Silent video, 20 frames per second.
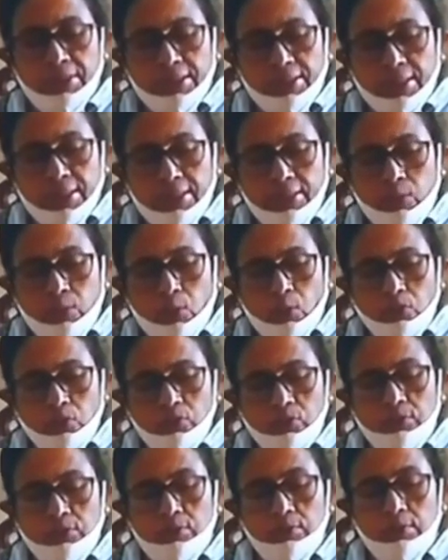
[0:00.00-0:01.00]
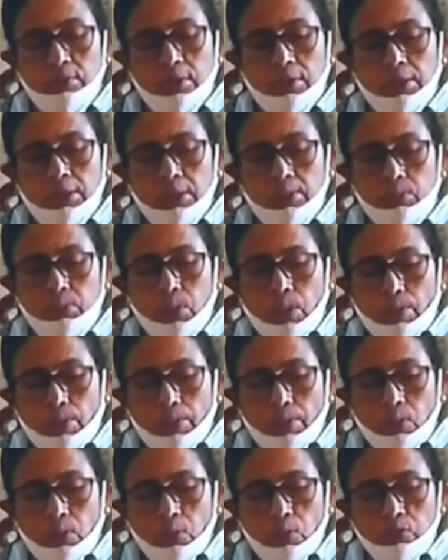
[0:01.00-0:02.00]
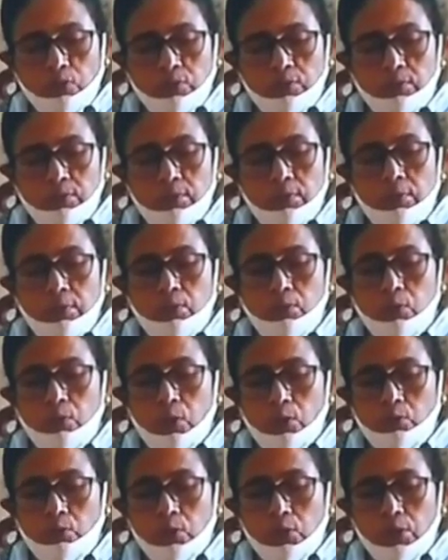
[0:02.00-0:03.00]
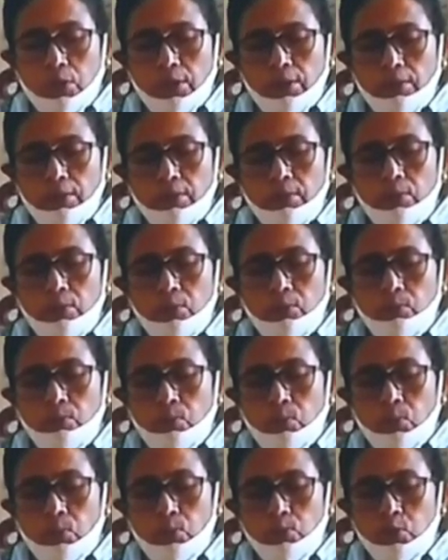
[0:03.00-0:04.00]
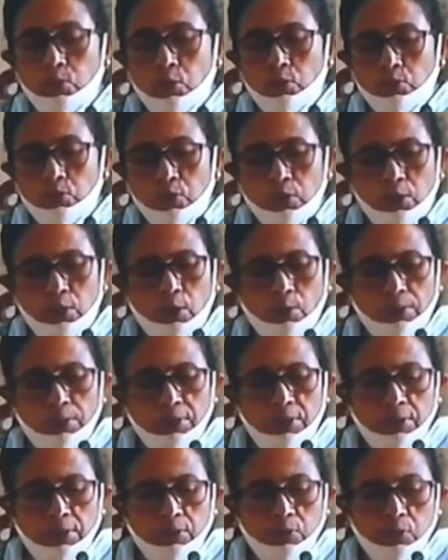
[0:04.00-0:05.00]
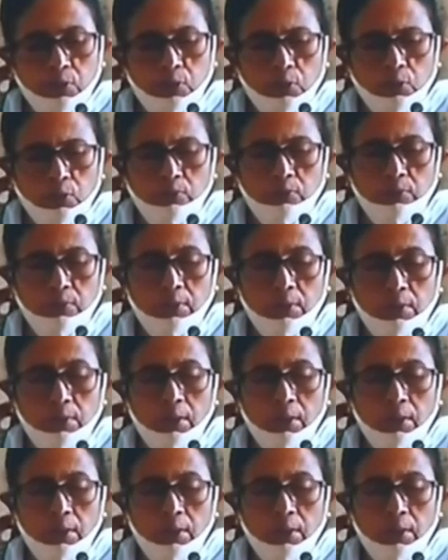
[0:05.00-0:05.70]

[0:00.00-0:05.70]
পেশাদারি কোর্স ডিপ্লোমা কোর্স ডক্টরেল পোস্ট ডক্টরেল গবেষণার জন্য